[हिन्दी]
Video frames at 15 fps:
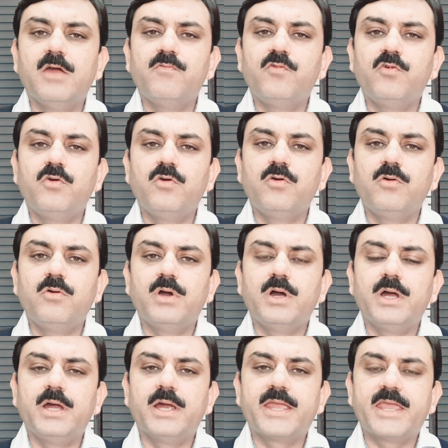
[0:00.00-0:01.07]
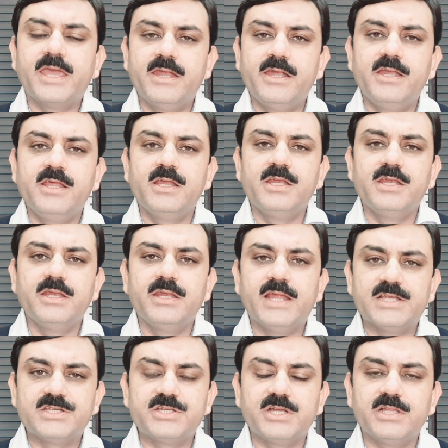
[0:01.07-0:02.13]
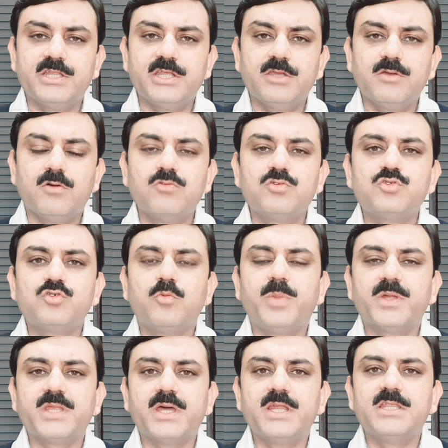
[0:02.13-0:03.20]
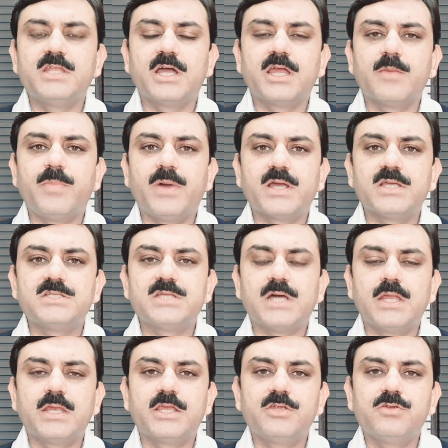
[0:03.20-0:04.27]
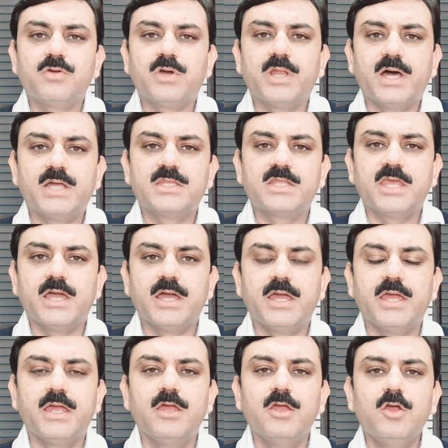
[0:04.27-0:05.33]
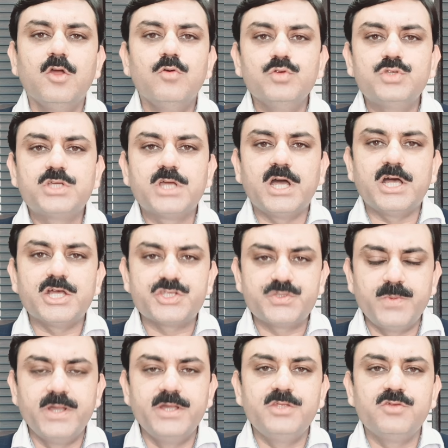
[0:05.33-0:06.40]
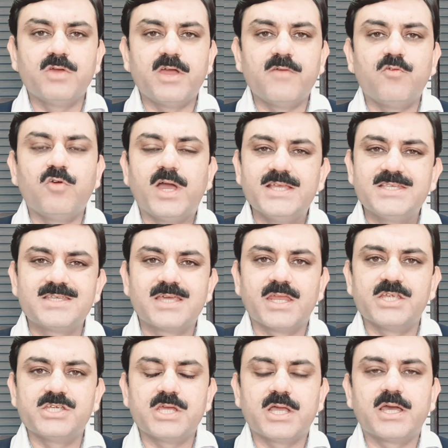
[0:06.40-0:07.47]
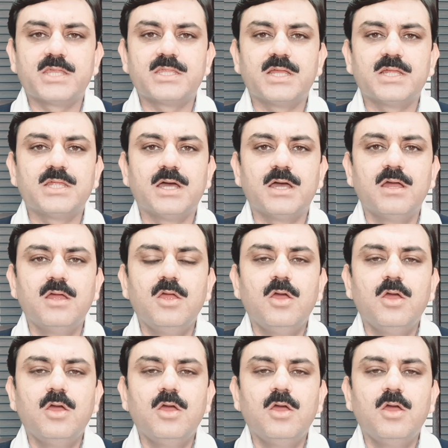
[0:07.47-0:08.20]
वो कैनेडियन नेशनल थी और उसको पता नहीं था कि पाकिस्तान के जो हालात क्या हैं उसका हस्बैंड जो है वो आइस का नशा करता था